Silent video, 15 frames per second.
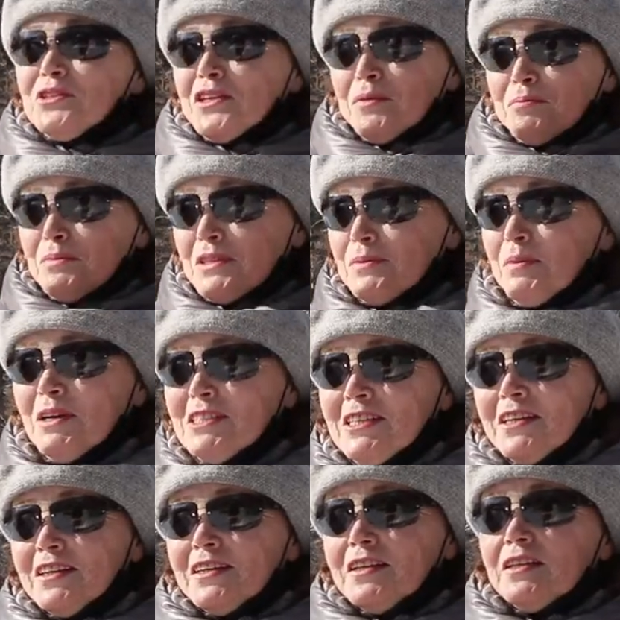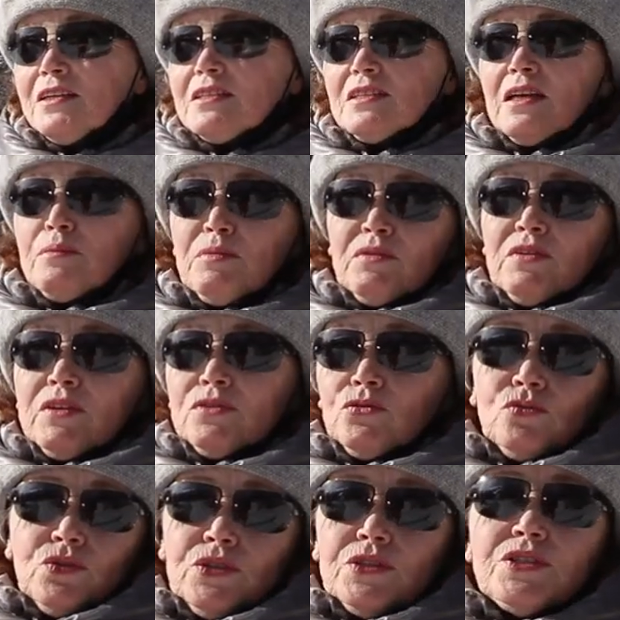есть там без масок и до самого
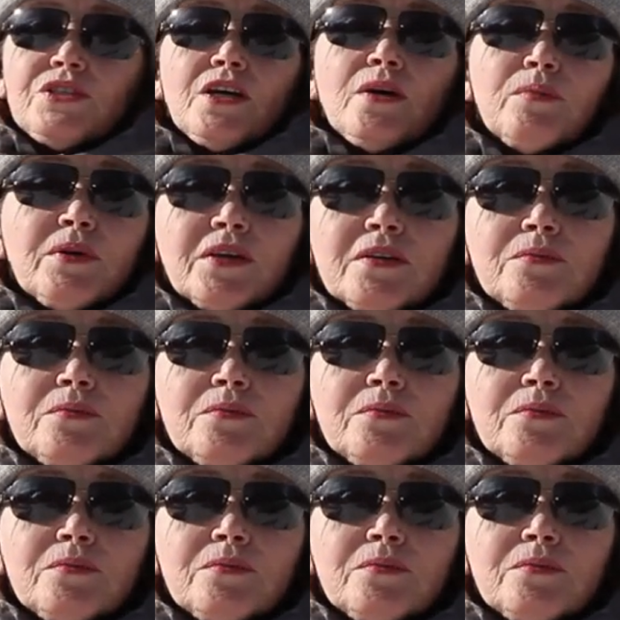ну, сентябрь